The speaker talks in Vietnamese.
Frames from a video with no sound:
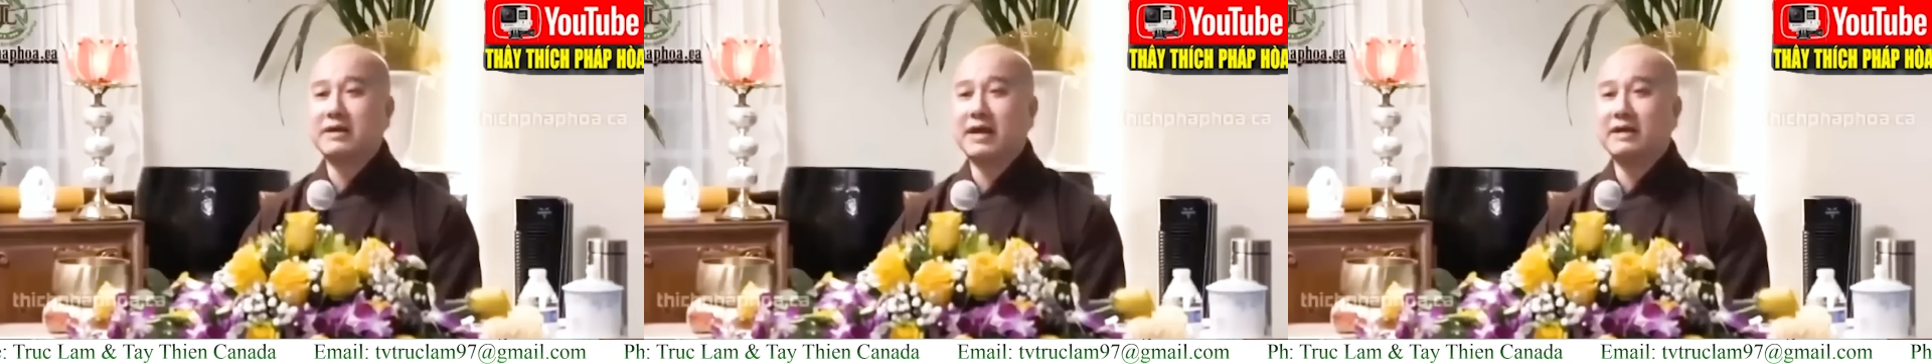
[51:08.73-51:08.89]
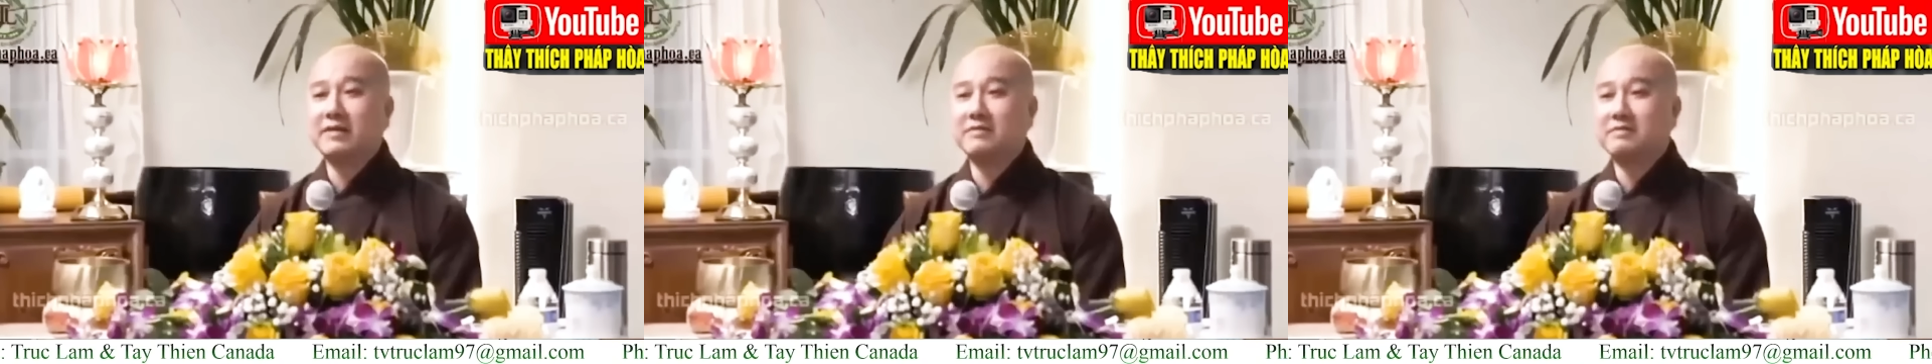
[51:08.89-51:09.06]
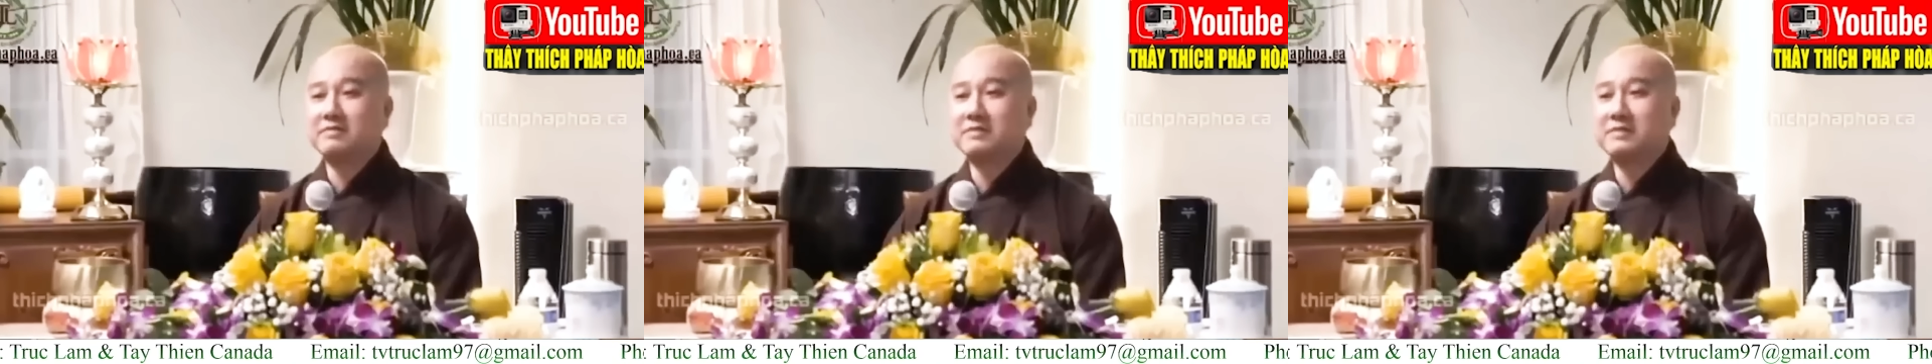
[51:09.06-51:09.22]

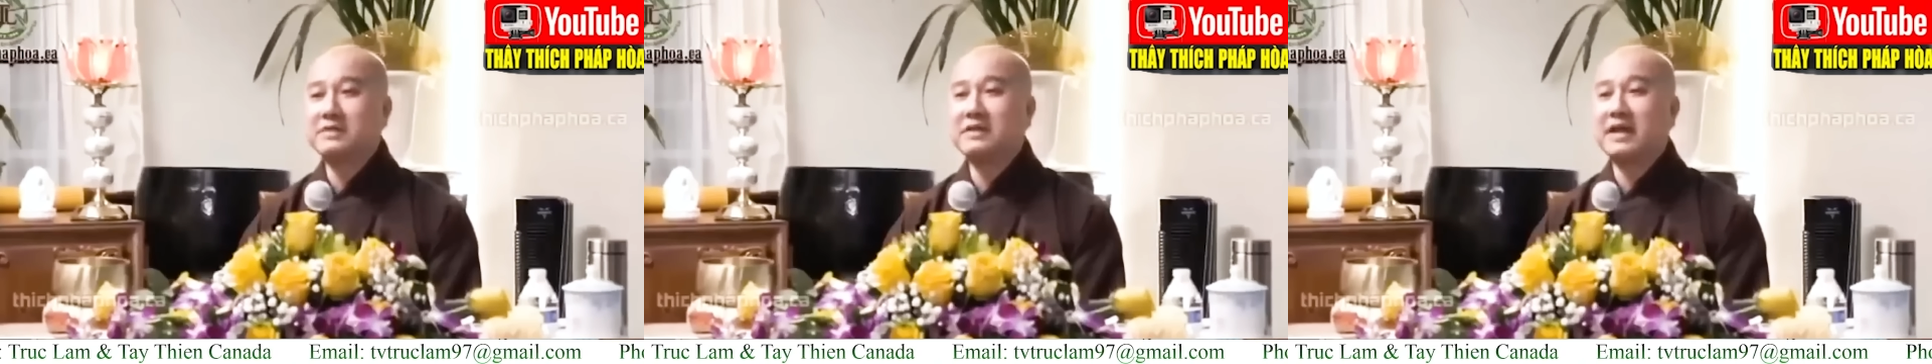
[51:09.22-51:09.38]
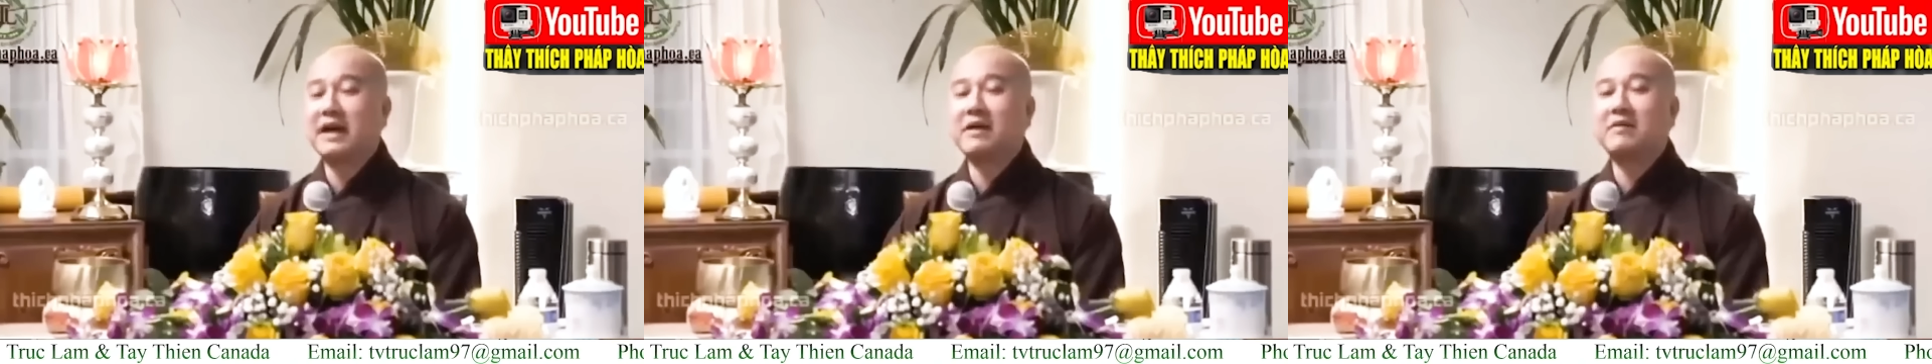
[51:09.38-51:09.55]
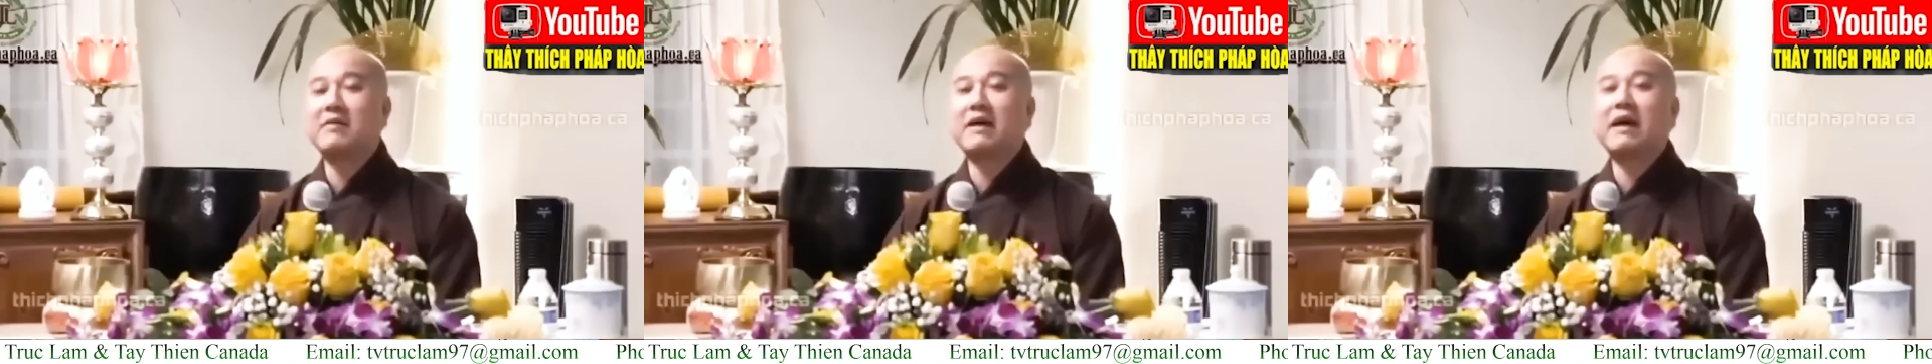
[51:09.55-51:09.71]
thành phi
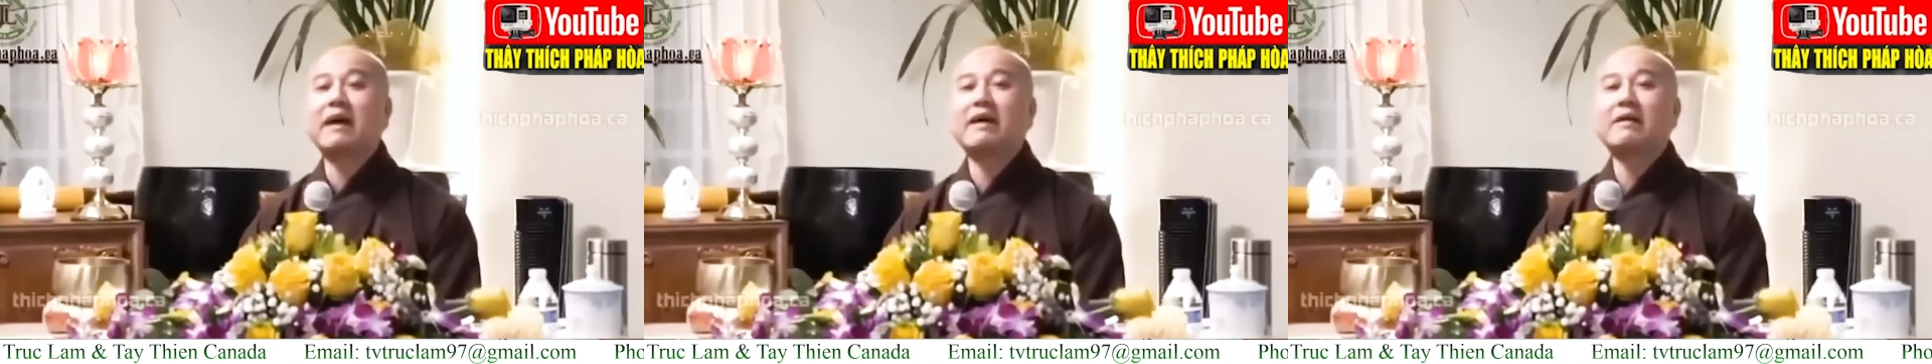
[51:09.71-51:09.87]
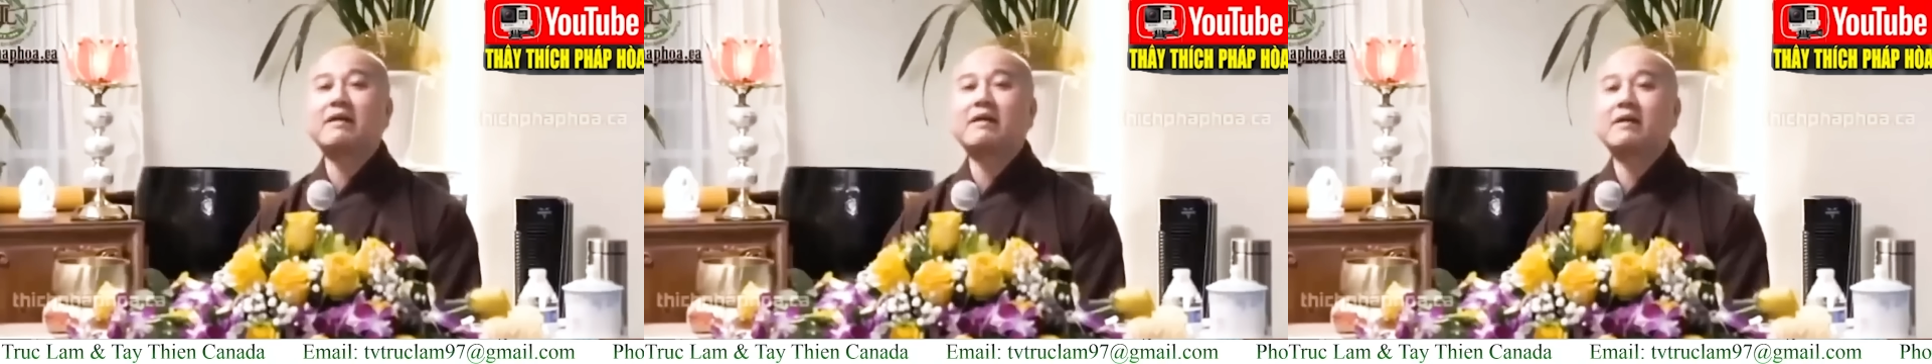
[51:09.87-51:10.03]
hảo hán